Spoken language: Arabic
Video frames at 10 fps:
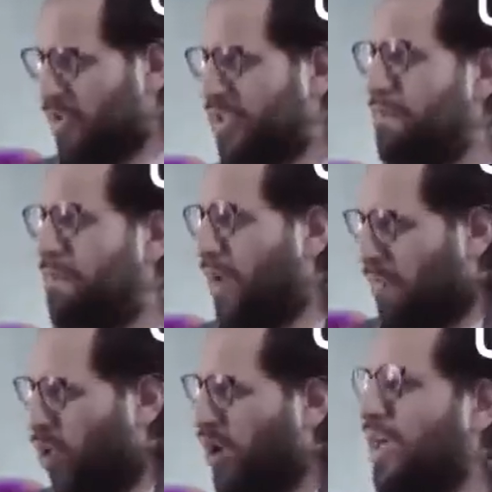بصي
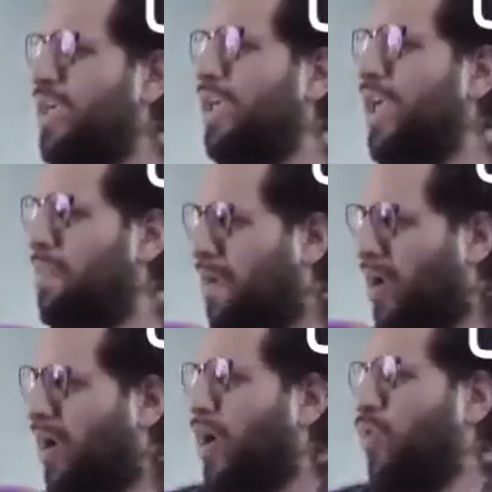محرجين كده
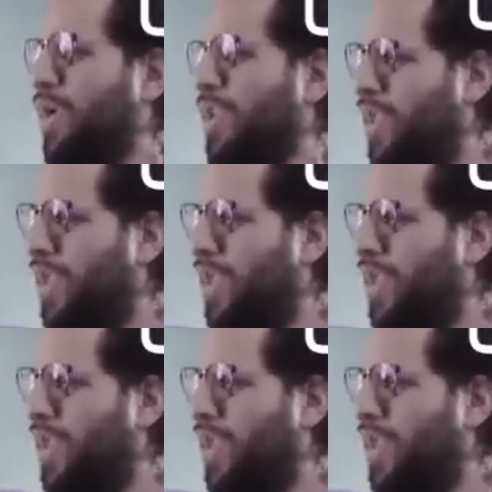بيبرروا